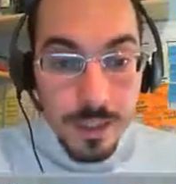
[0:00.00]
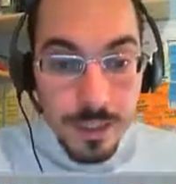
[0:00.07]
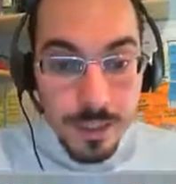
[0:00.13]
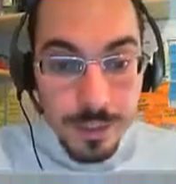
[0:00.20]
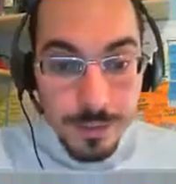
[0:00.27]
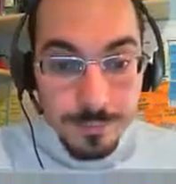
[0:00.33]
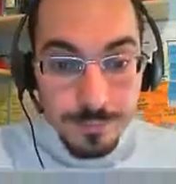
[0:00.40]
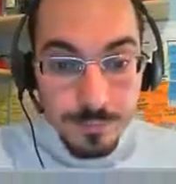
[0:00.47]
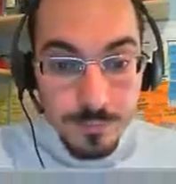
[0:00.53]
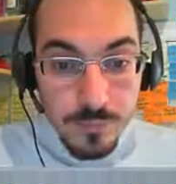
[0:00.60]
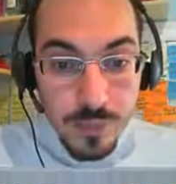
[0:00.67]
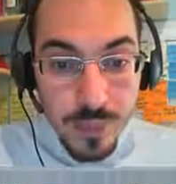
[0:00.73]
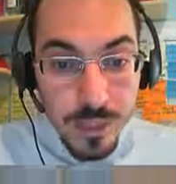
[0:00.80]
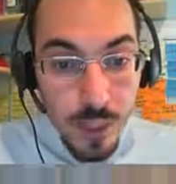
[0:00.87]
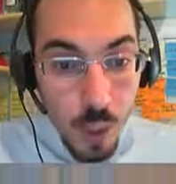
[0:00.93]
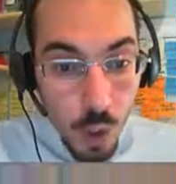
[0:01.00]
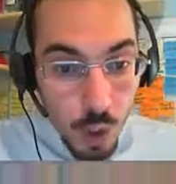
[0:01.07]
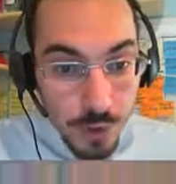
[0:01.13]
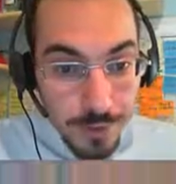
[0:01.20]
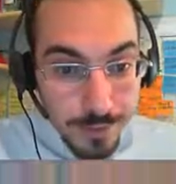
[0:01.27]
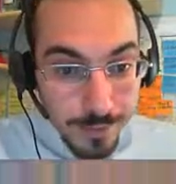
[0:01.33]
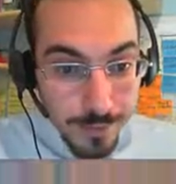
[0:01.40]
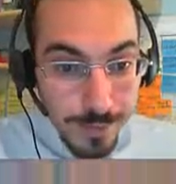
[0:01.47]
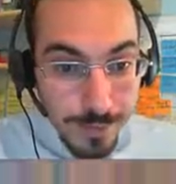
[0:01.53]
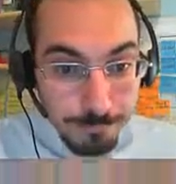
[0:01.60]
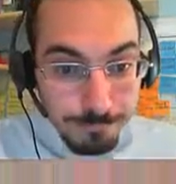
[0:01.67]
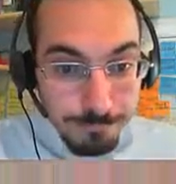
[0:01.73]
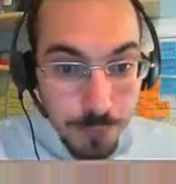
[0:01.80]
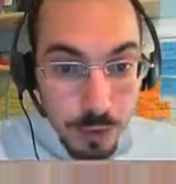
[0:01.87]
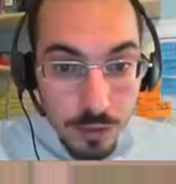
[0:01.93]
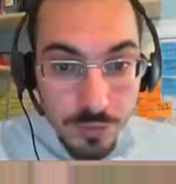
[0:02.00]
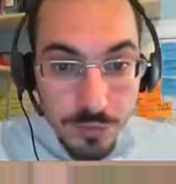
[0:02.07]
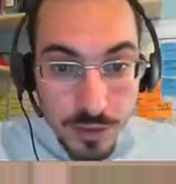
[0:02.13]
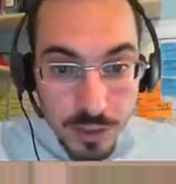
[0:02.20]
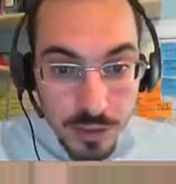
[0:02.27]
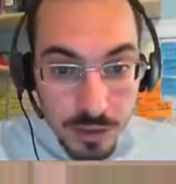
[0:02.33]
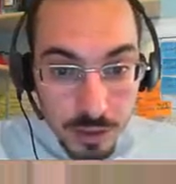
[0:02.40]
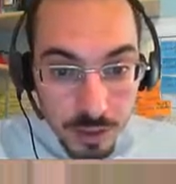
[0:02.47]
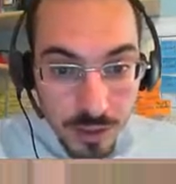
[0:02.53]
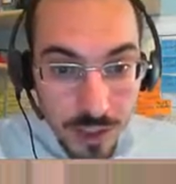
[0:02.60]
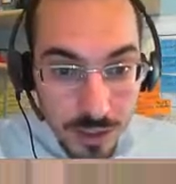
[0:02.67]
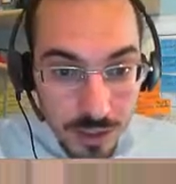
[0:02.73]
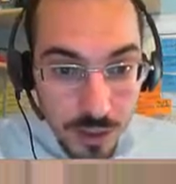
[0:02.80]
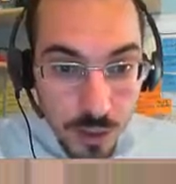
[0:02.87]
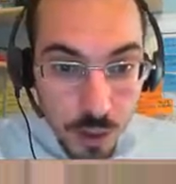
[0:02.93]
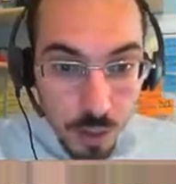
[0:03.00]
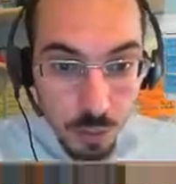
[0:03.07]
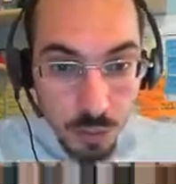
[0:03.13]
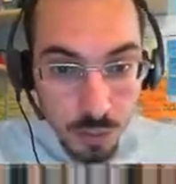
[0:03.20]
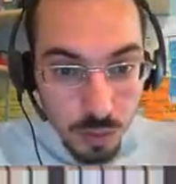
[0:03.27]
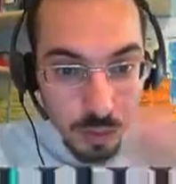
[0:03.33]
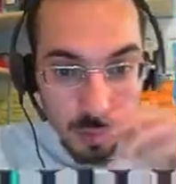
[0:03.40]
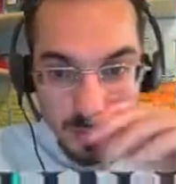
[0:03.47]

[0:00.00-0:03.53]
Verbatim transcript: Ehm, inoltre ho visto che hanno aggiunto,